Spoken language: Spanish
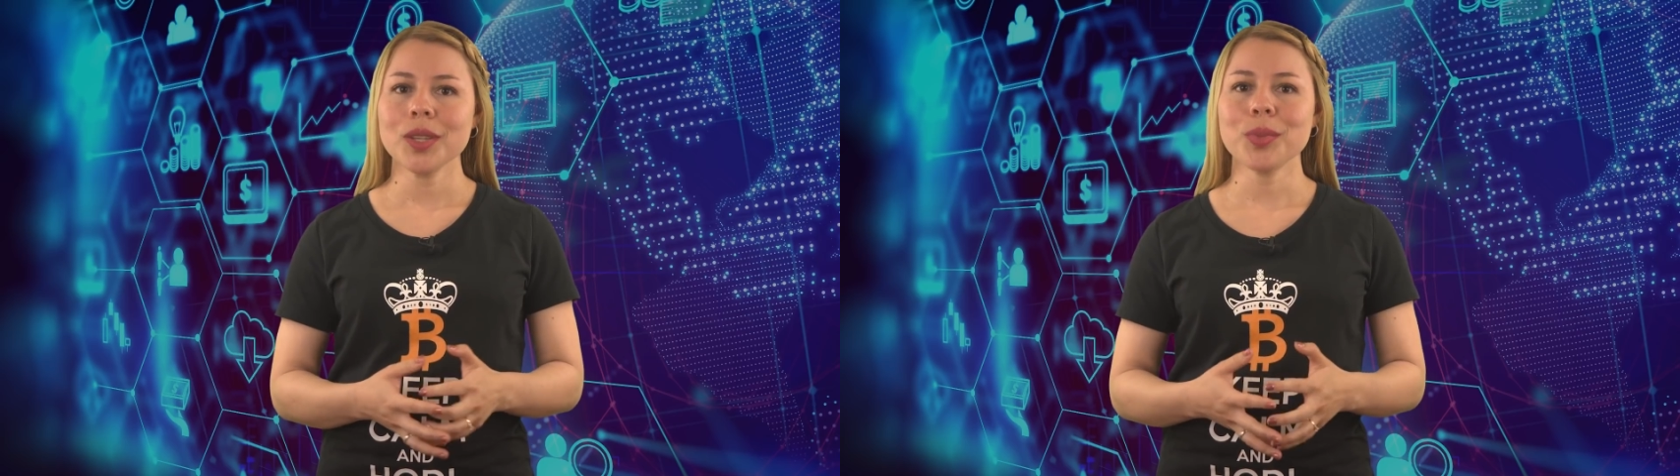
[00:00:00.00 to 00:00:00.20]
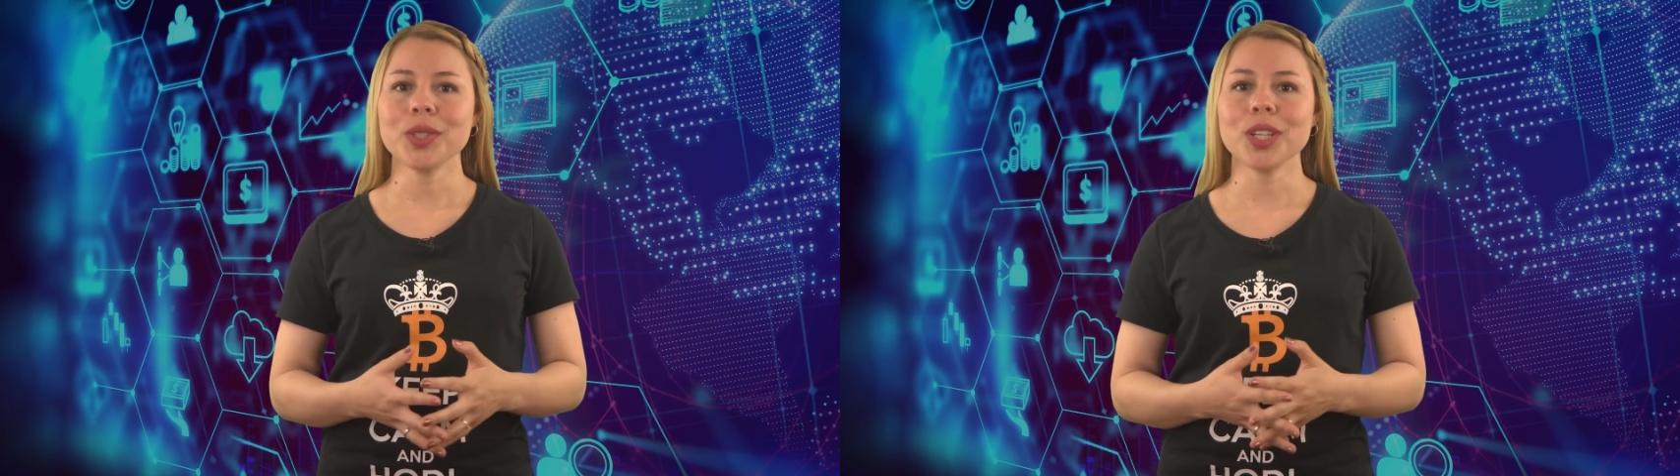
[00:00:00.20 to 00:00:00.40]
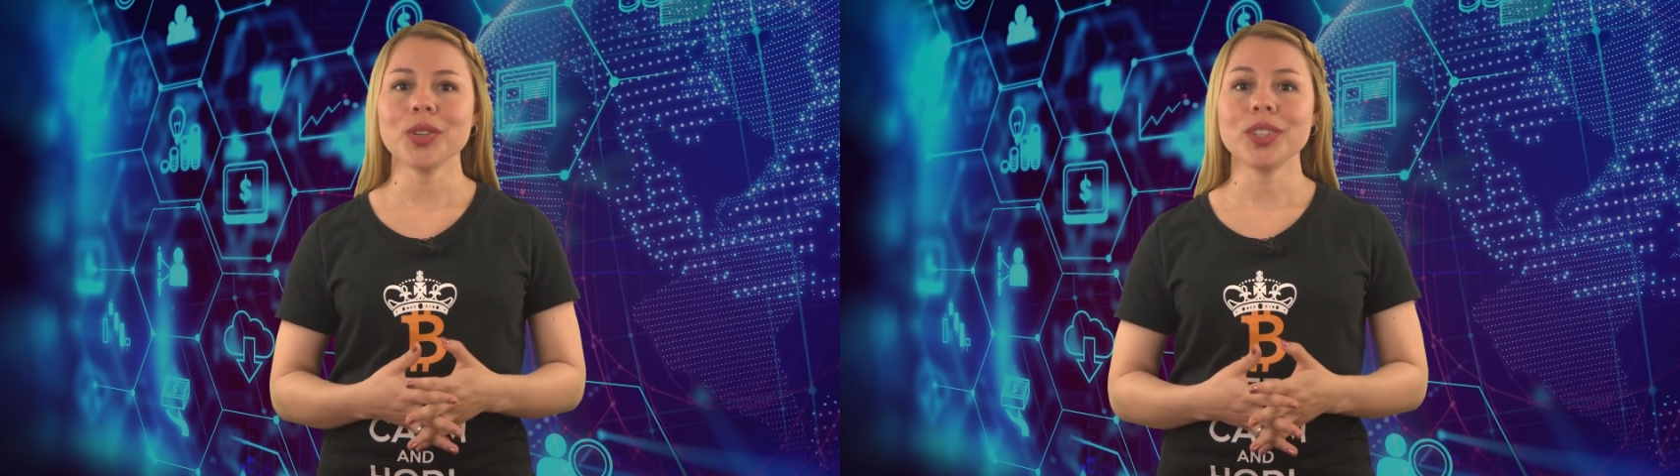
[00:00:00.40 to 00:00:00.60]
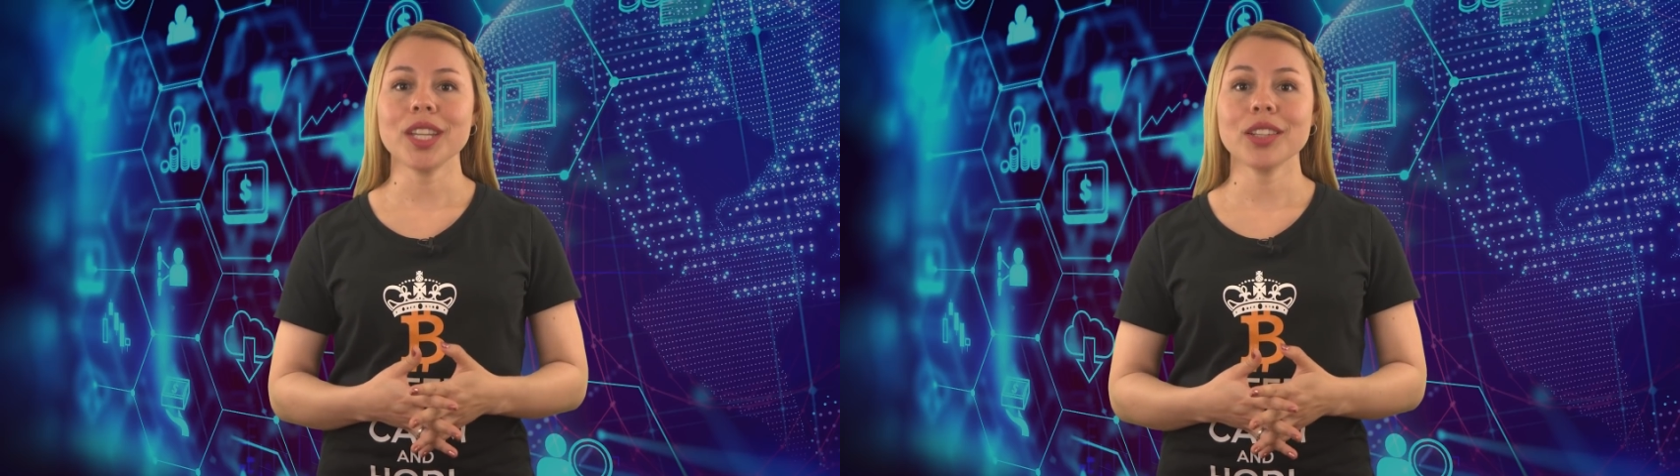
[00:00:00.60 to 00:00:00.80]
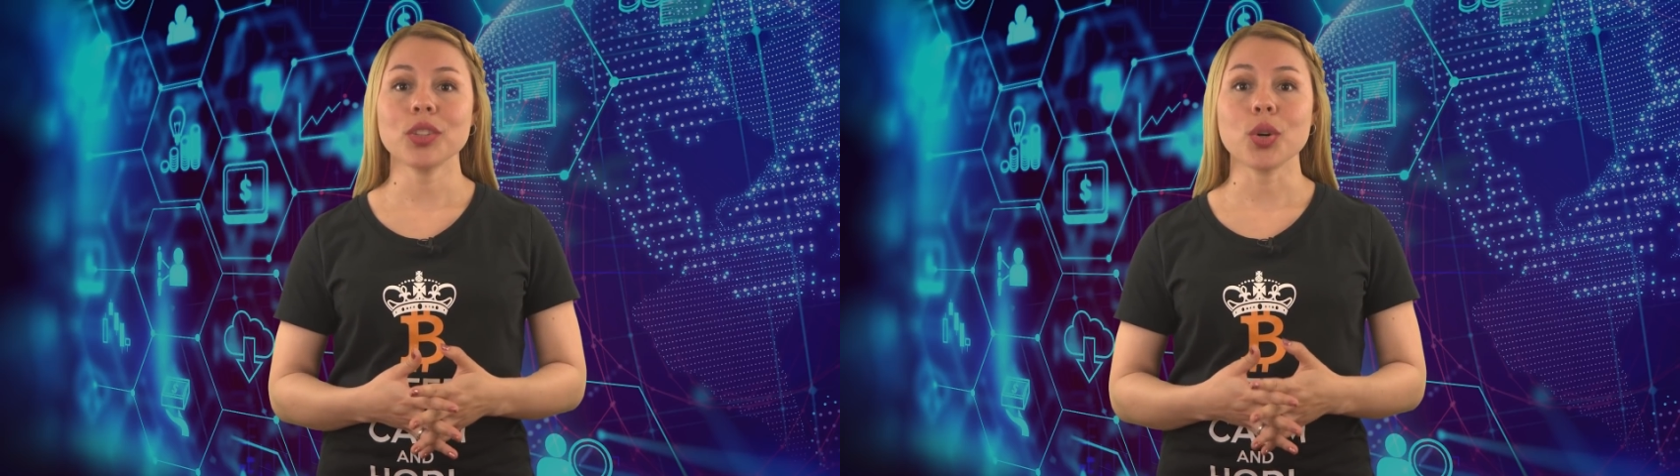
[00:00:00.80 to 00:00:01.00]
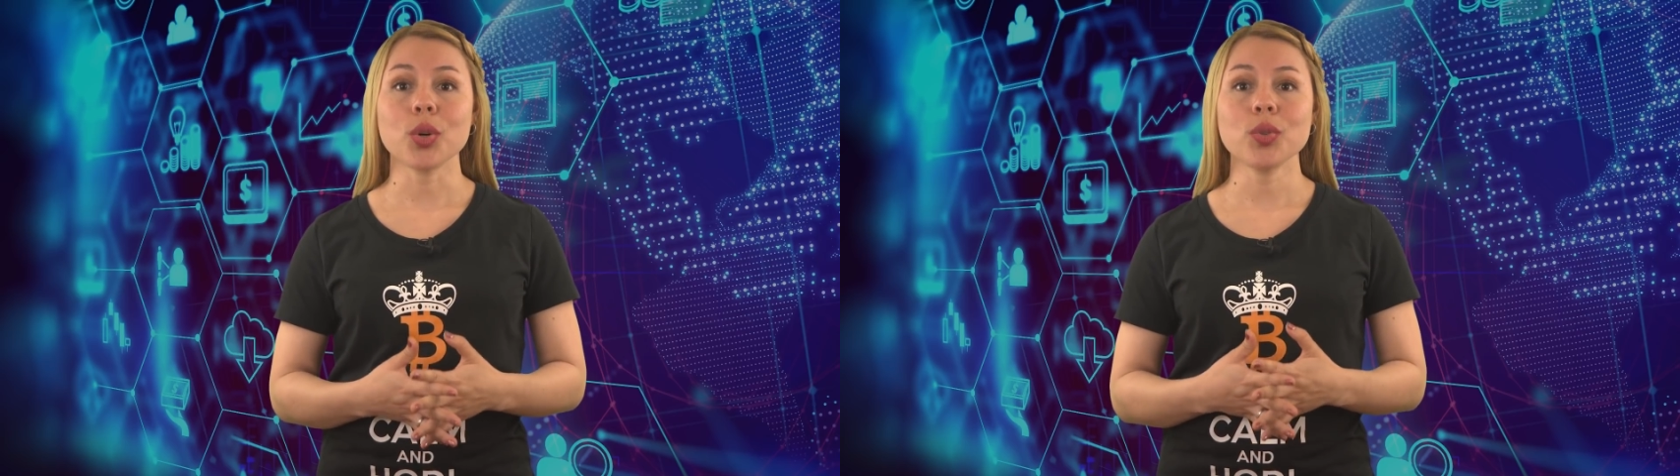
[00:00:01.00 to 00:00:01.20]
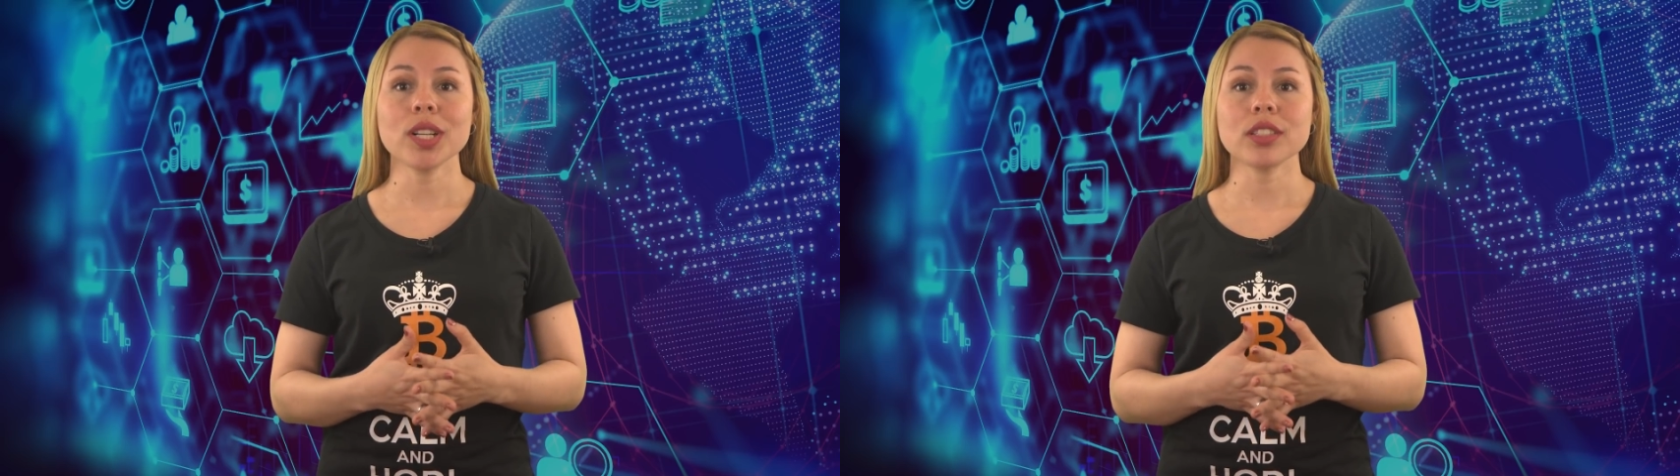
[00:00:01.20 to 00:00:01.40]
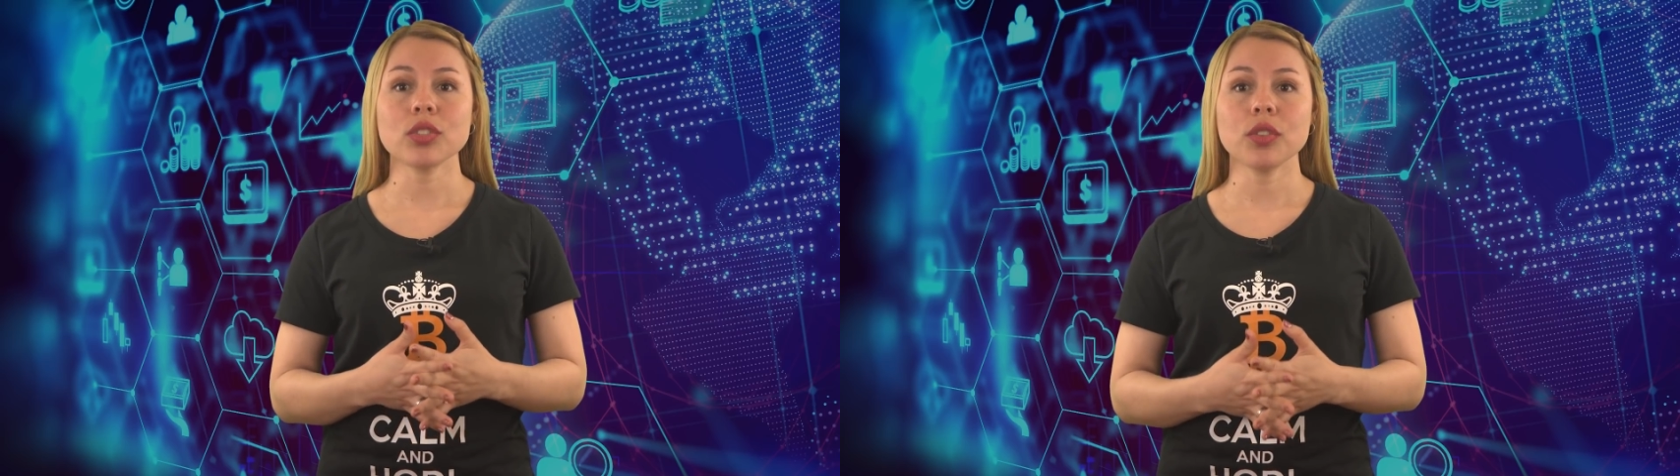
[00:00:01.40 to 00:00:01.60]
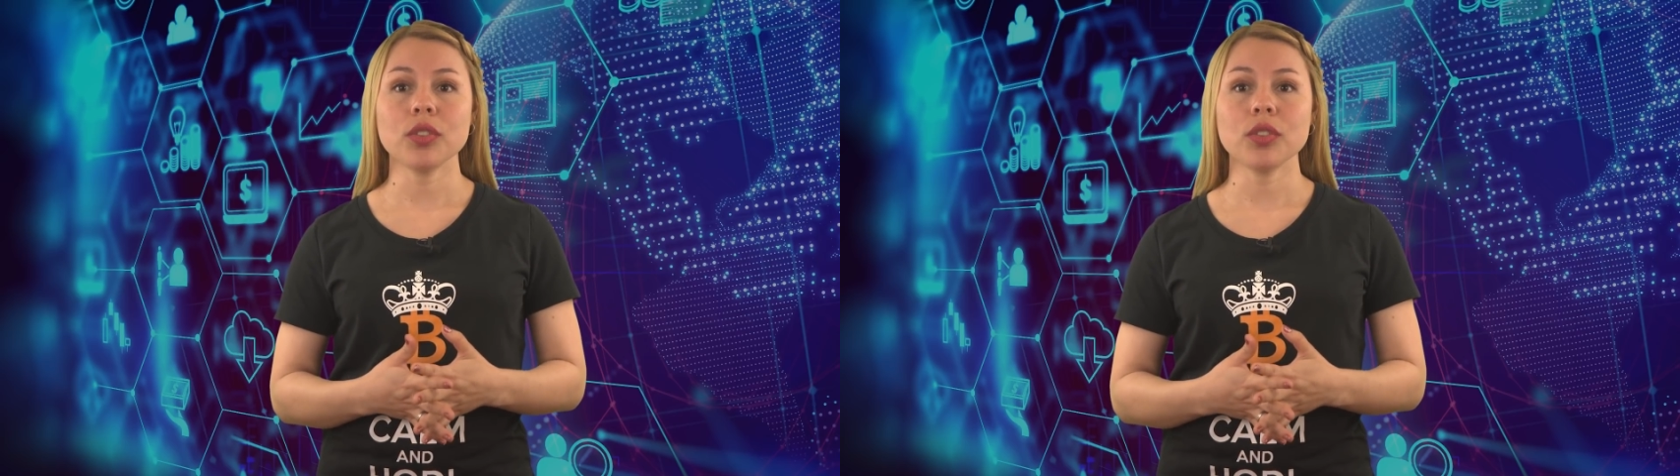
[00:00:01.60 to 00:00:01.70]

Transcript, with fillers: Ponte en contacto con un asesor